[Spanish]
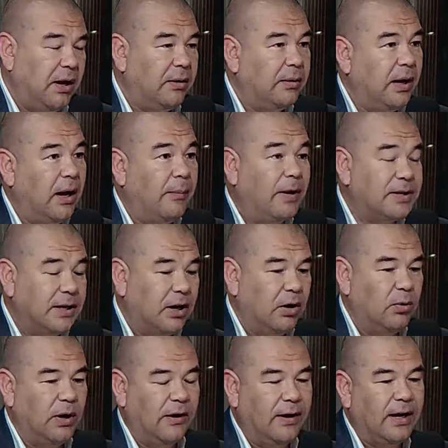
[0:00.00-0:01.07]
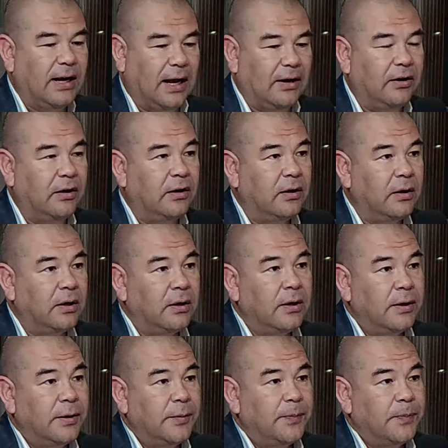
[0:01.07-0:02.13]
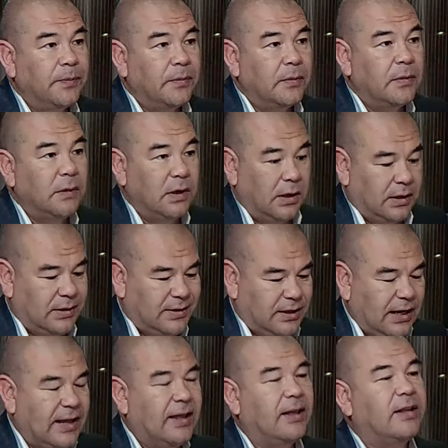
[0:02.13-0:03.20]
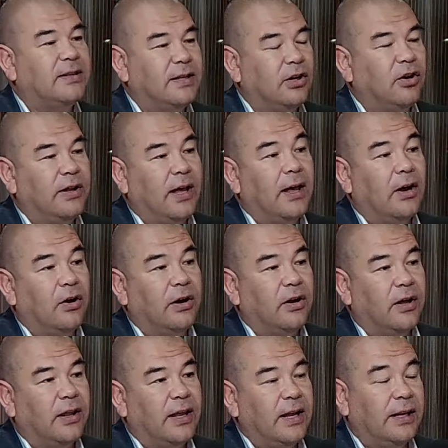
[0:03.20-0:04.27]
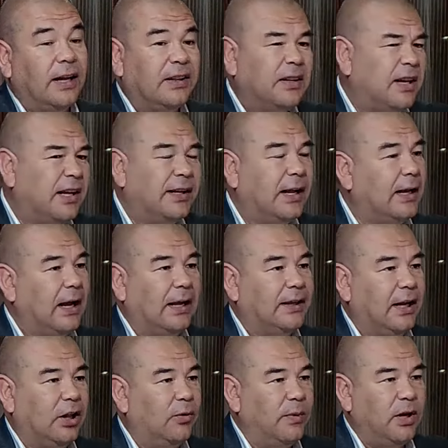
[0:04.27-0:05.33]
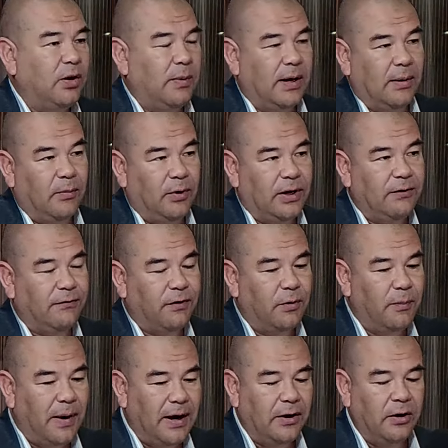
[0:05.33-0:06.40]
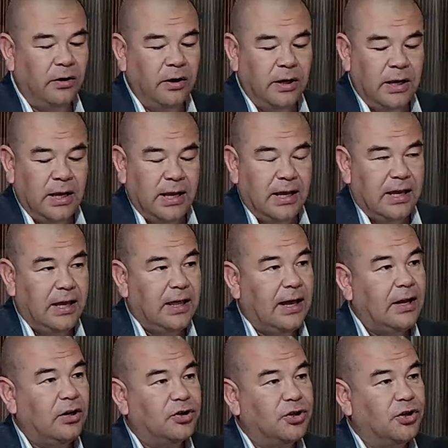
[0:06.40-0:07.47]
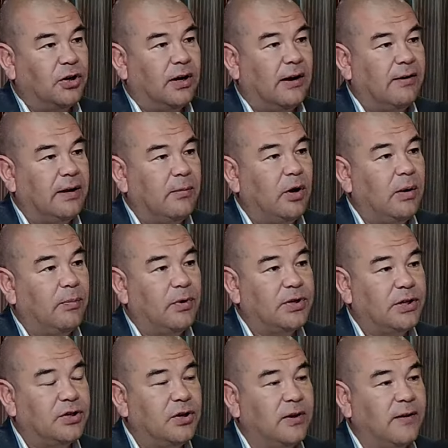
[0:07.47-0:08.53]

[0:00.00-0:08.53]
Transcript: eh, alguna eh. vez. claro. Son cinco días de corrido desde ayer, digamos. Sí, cinco días de corrido desde ayer. Tienen hasta el domingo para poder informarnos y de ahí nosotros abrimos el proceso de